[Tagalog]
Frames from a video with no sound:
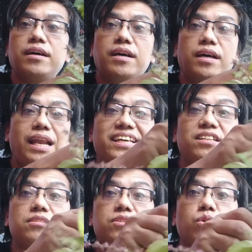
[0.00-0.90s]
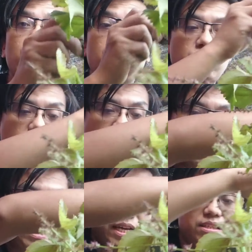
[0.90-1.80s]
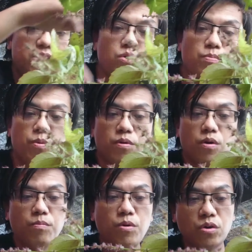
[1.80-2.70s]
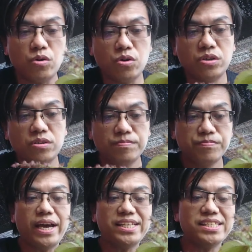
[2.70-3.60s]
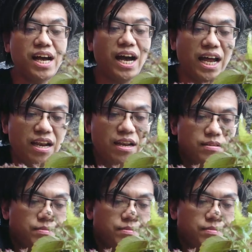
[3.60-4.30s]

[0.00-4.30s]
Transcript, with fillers: uh, light soil yung nakalagay dito. More on rice hull.